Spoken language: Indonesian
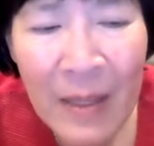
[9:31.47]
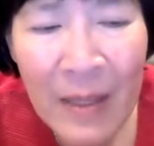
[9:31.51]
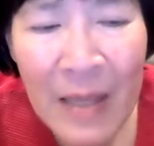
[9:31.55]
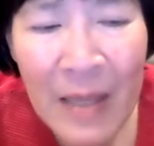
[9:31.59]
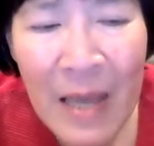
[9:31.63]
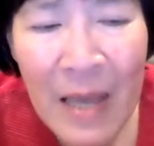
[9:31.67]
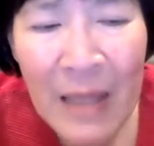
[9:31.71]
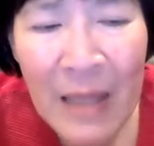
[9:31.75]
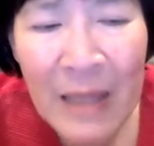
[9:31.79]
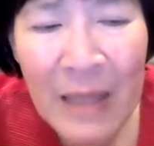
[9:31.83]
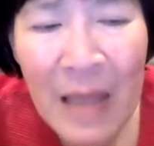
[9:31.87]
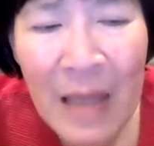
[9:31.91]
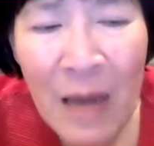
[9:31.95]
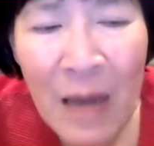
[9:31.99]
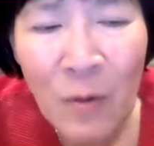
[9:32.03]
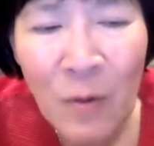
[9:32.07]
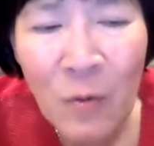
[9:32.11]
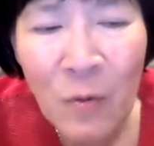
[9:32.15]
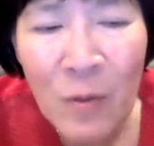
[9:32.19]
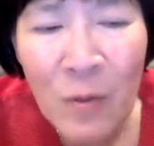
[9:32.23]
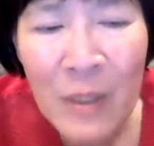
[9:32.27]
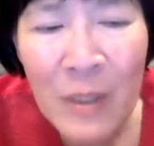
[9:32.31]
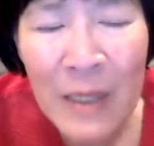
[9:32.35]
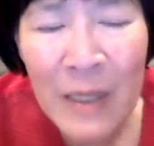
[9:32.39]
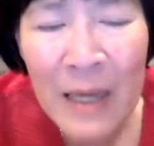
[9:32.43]
Dia
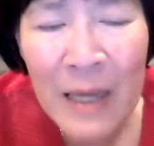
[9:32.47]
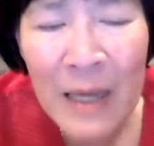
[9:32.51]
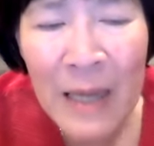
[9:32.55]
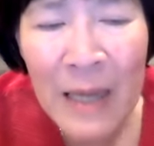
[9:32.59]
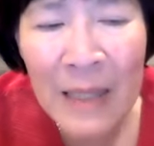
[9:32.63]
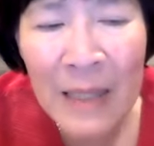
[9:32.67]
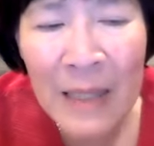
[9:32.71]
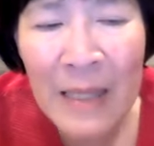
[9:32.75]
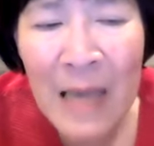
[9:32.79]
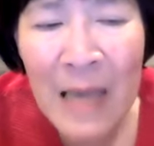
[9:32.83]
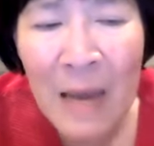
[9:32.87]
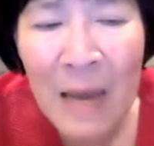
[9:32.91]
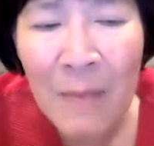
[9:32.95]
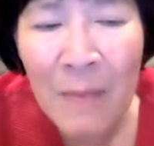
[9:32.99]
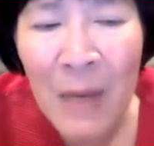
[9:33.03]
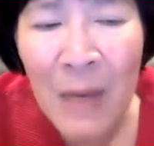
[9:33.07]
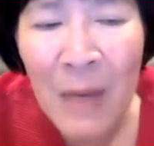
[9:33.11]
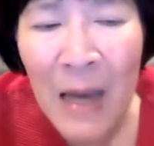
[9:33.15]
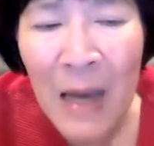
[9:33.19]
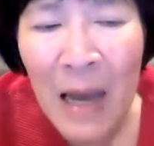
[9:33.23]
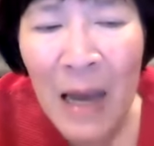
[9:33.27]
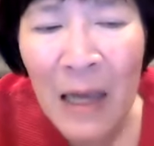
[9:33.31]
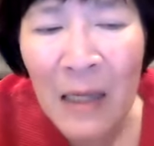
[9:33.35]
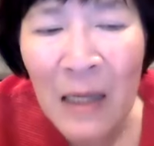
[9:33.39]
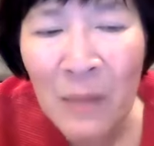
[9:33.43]
tahu jika dia
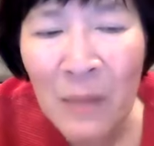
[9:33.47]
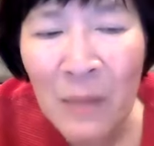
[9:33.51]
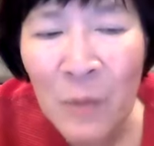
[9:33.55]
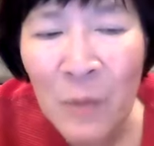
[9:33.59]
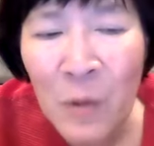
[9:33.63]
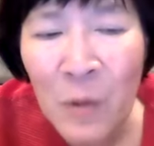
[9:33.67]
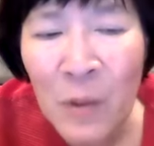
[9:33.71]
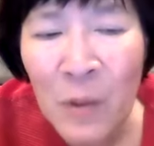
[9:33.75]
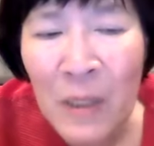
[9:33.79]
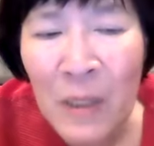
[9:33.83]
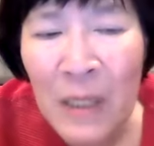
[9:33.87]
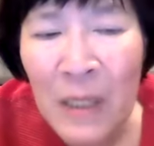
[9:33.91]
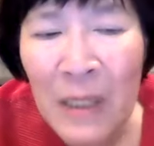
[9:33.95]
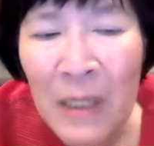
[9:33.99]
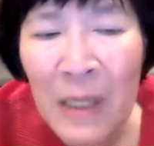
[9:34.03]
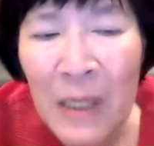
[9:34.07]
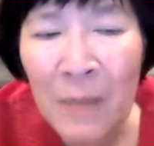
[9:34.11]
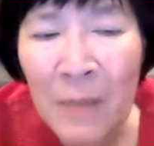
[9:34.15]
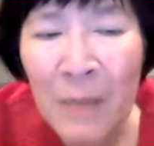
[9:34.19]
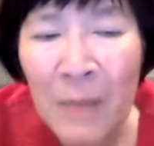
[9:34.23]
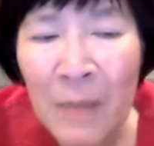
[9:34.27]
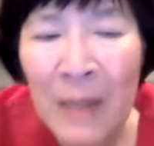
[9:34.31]
mengeksposisi